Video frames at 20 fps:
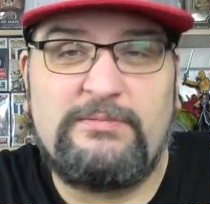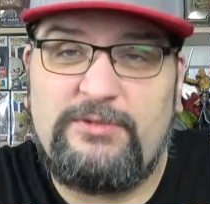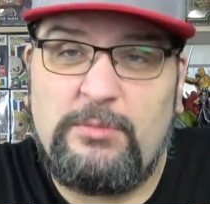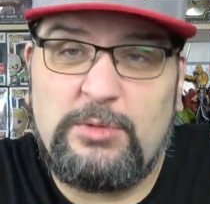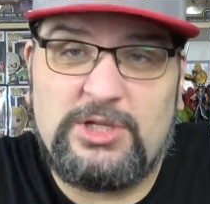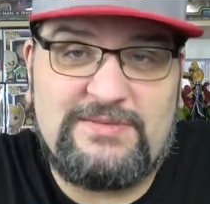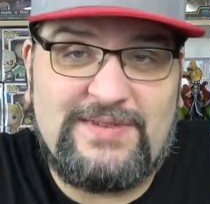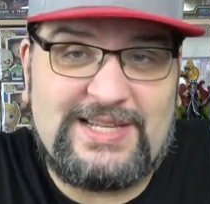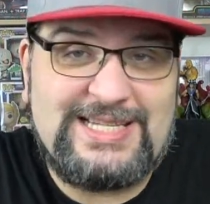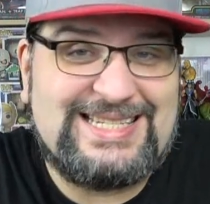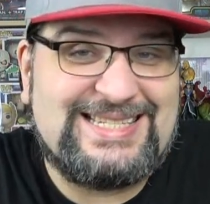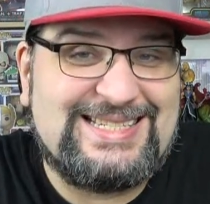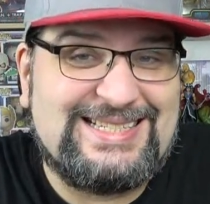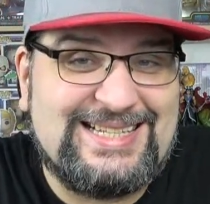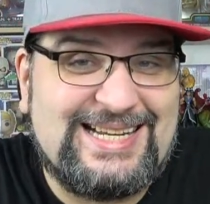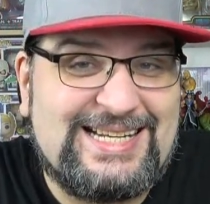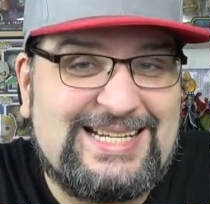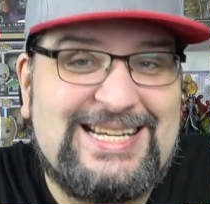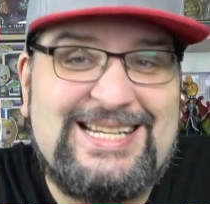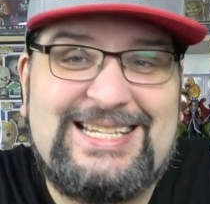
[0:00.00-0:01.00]

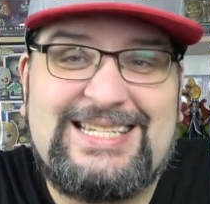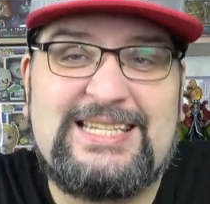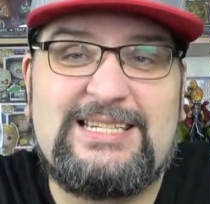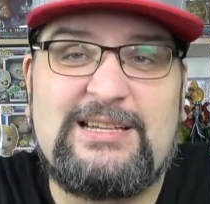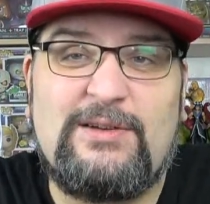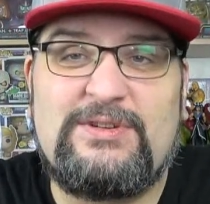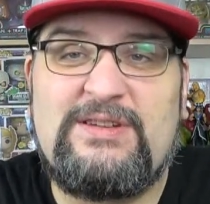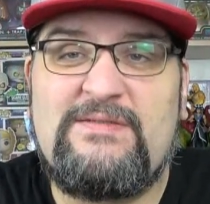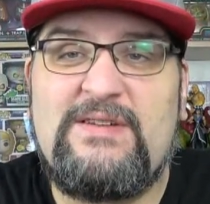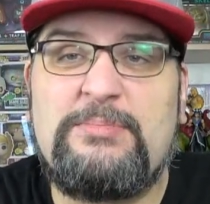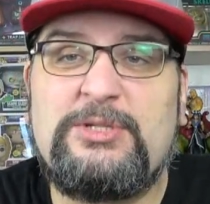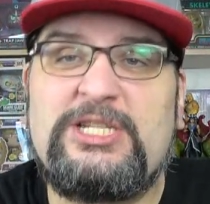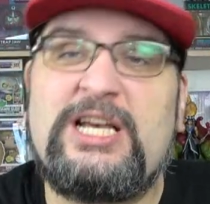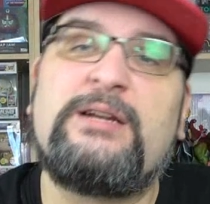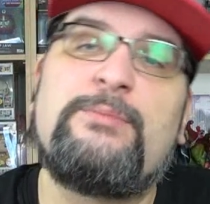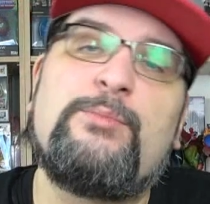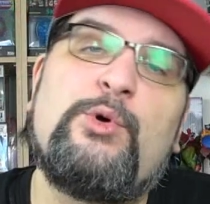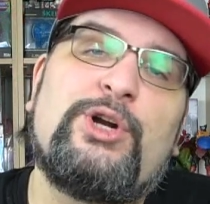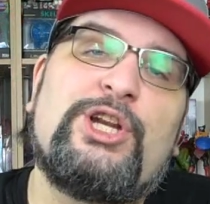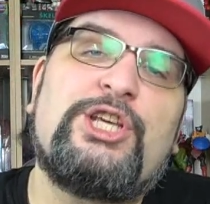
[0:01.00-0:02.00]
25.03. ist es auf der
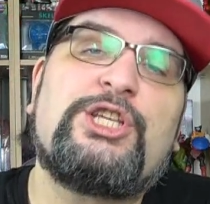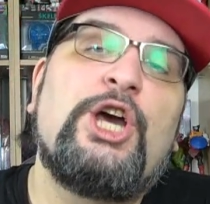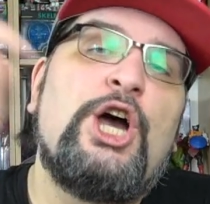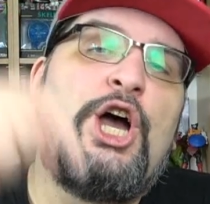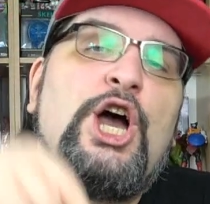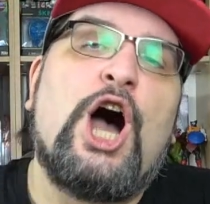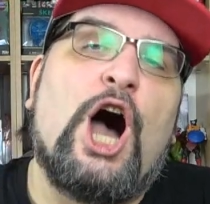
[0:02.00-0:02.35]
Webseite möglich.